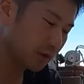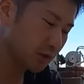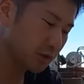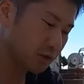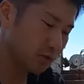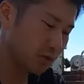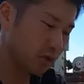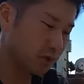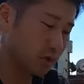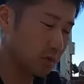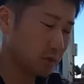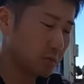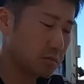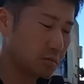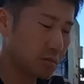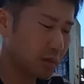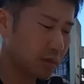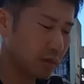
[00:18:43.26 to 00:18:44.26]
と一緒で
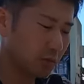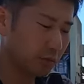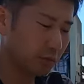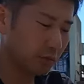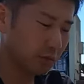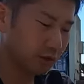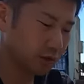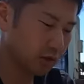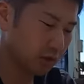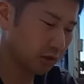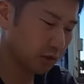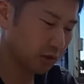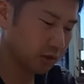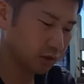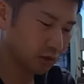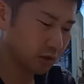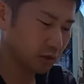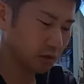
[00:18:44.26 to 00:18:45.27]
もう手で覚えていくしかないん
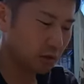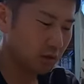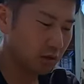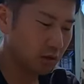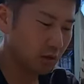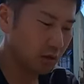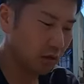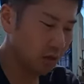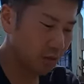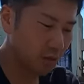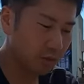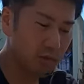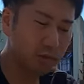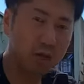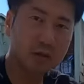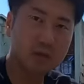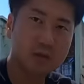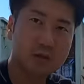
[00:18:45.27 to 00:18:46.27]
であれ
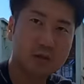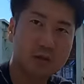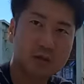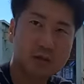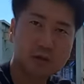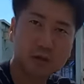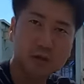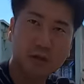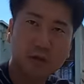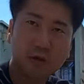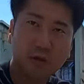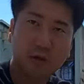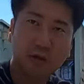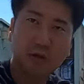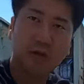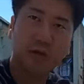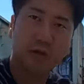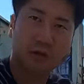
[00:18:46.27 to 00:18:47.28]
網修繕できるように
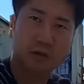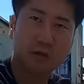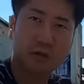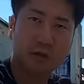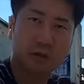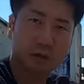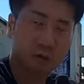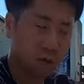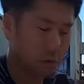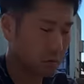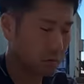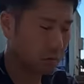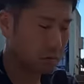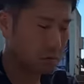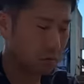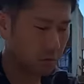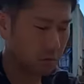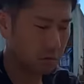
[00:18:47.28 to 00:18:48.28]
なったんやったっけわ
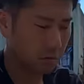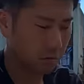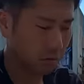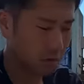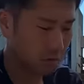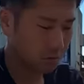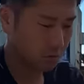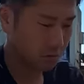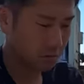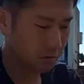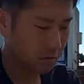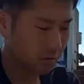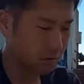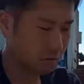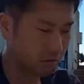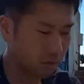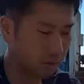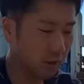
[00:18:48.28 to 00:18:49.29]
多分まだなって
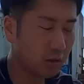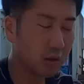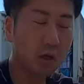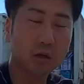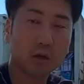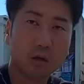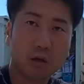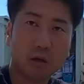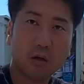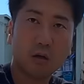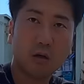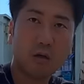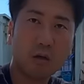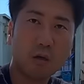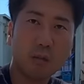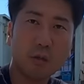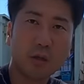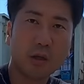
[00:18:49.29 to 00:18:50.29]
ないですなってないか
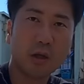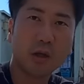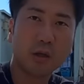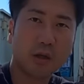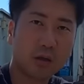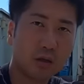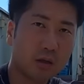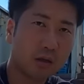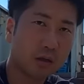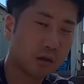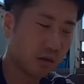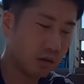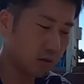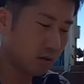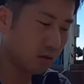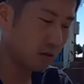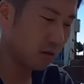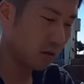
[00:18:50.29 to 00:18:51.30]
練習はし
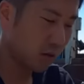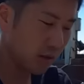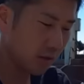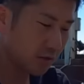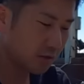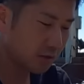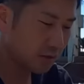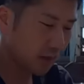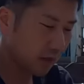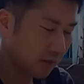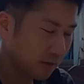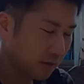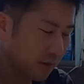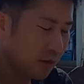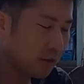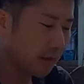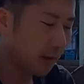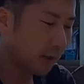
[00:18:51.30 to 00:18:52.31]
たんですけど練習した
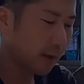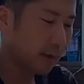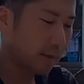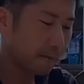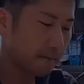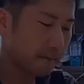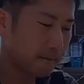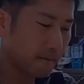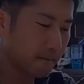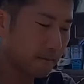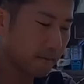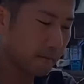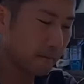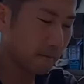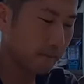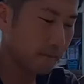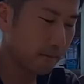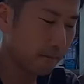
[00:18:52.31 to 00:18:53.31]
できた
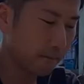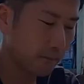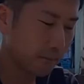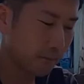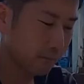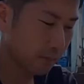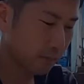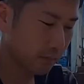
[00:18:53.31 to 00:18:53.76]
は